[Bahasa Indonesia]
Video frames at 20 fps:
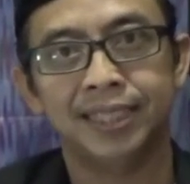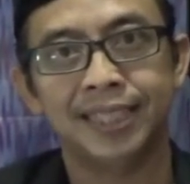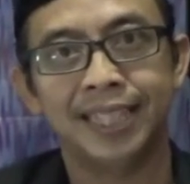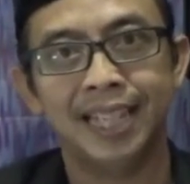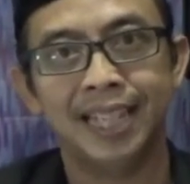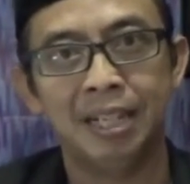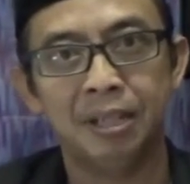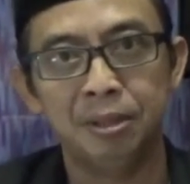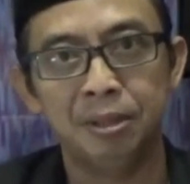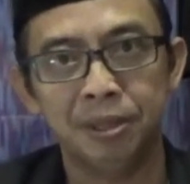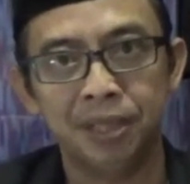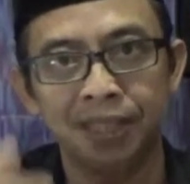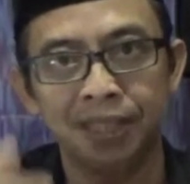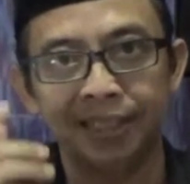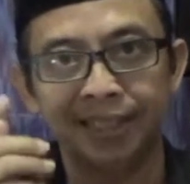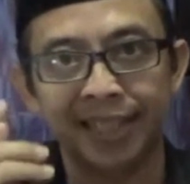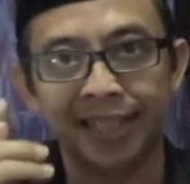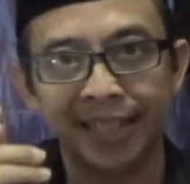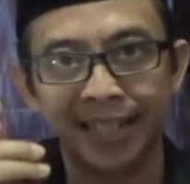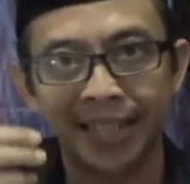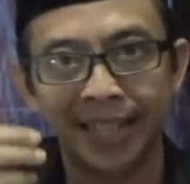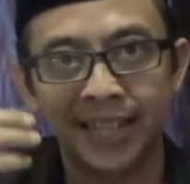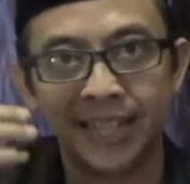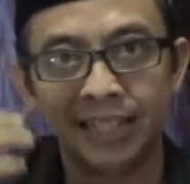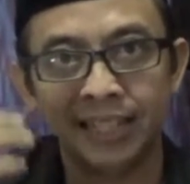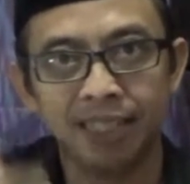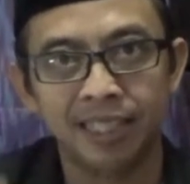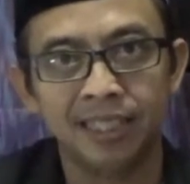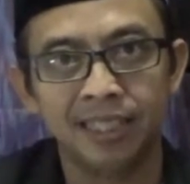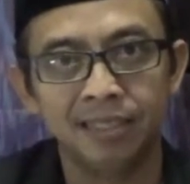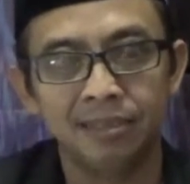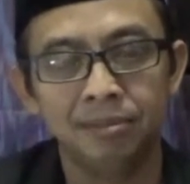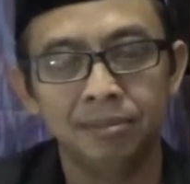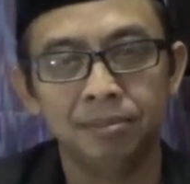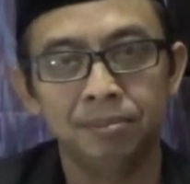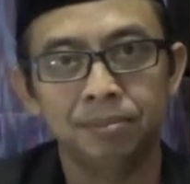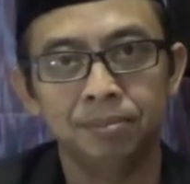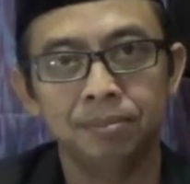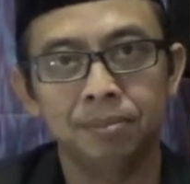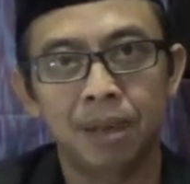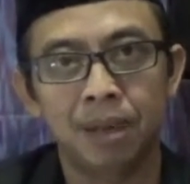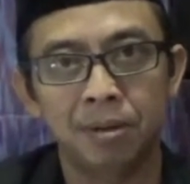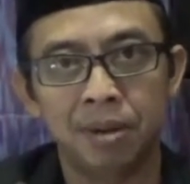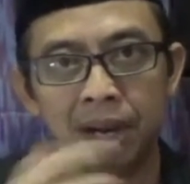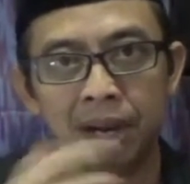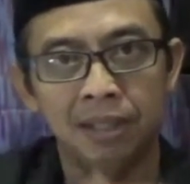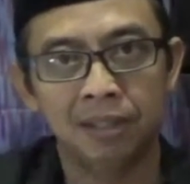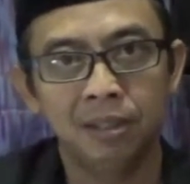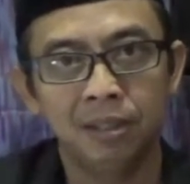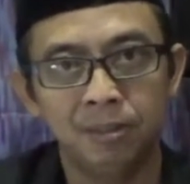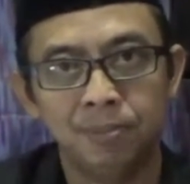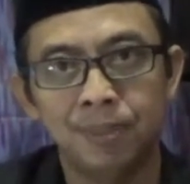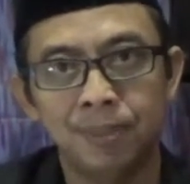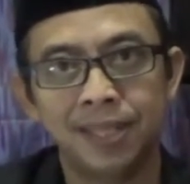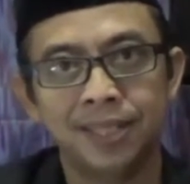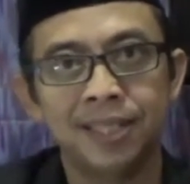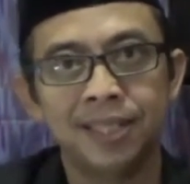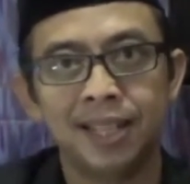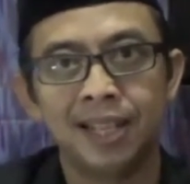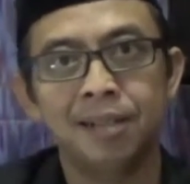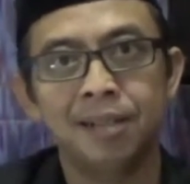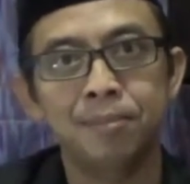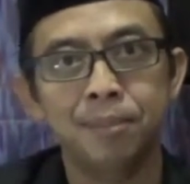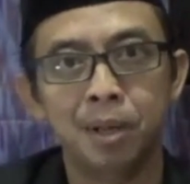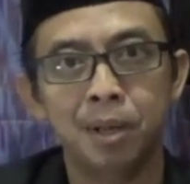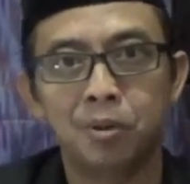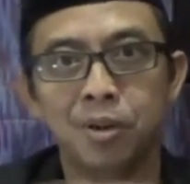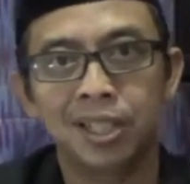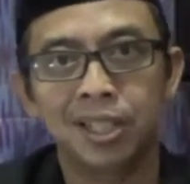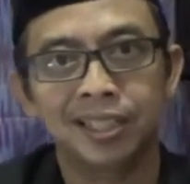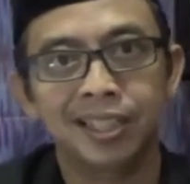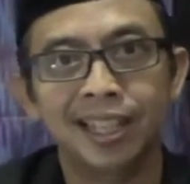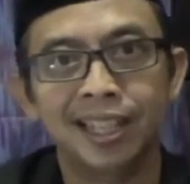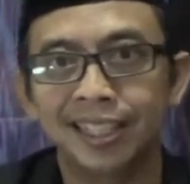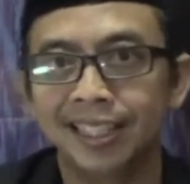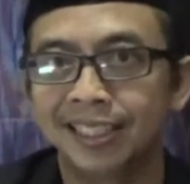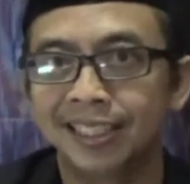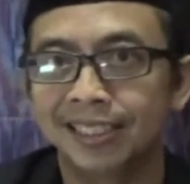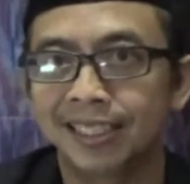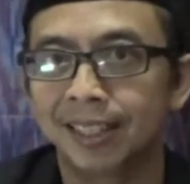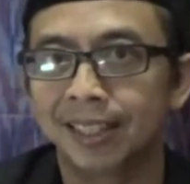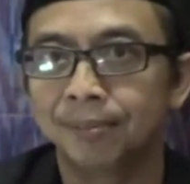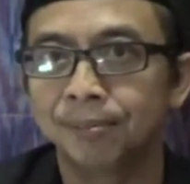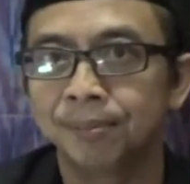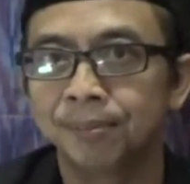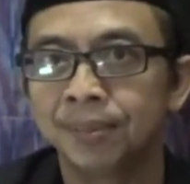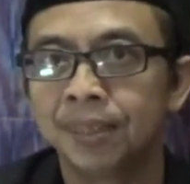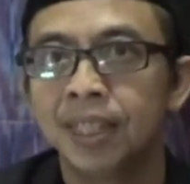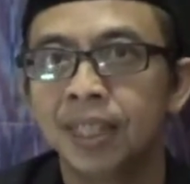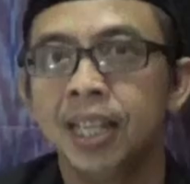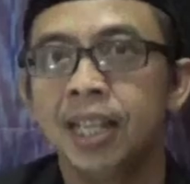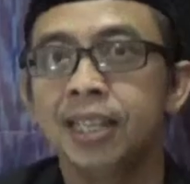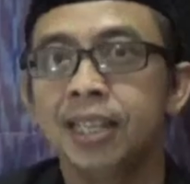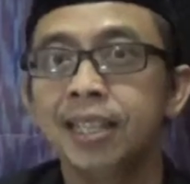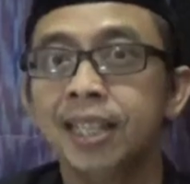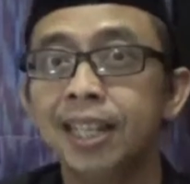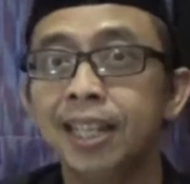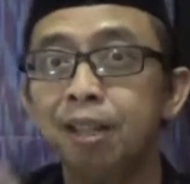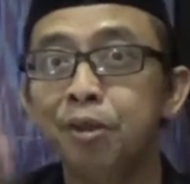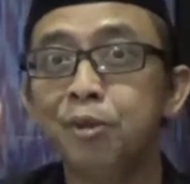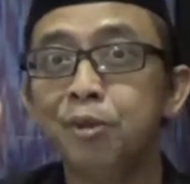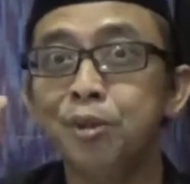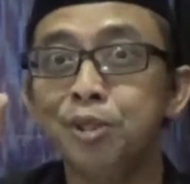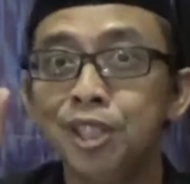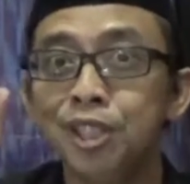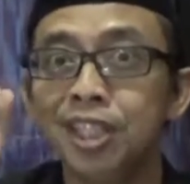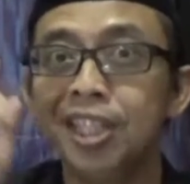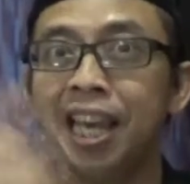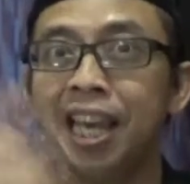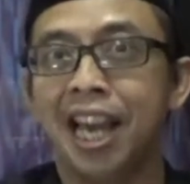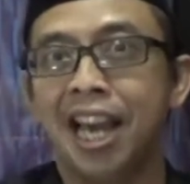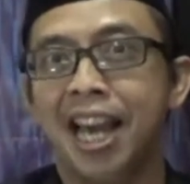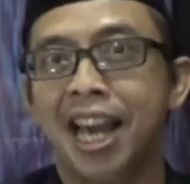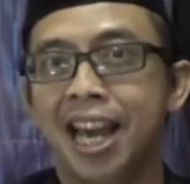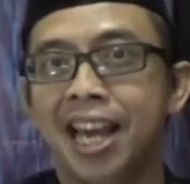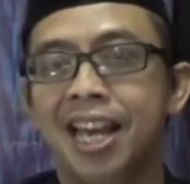kalau kita yakin bahwa Allah pasti akan menguatkan kita jadi kuncinya